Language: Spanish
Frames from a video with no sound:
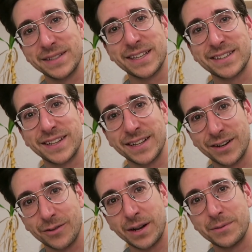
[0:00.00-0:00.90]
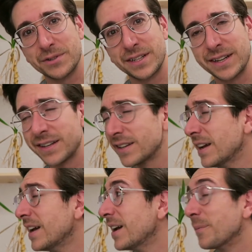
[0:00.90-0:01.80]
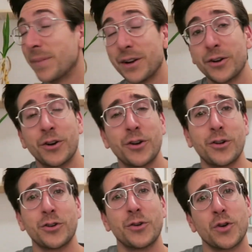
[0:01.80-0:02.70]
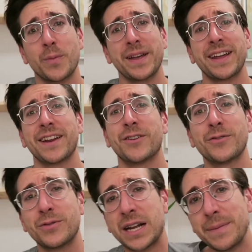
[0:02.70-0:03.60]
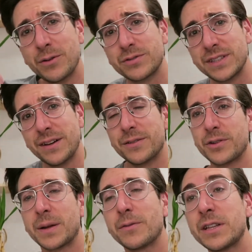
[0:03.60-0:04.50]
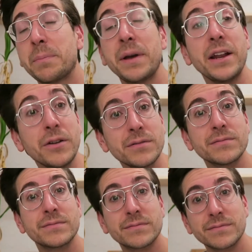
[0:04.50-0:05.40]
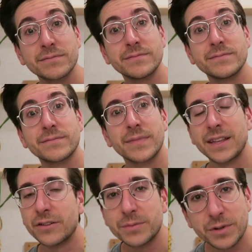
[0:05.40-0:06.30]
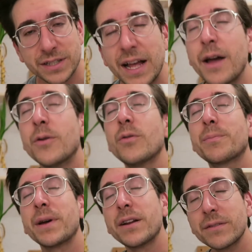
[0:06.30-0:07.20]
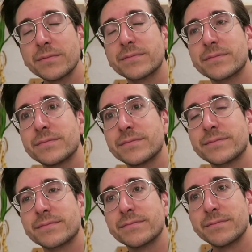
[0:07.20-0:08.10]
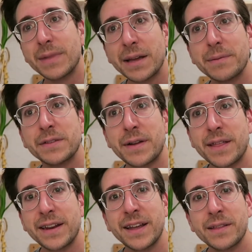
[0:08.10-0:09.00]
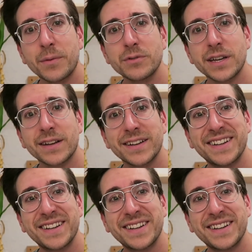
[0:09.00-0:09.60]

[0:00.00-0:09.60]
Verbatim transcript: Píntate los labios si quieres. Pero no, no, no, no me, no, nunca me ha gustado, nunca me ha gustado, pero, y no sé por qué, no, pero me disfrazaría de Bojack.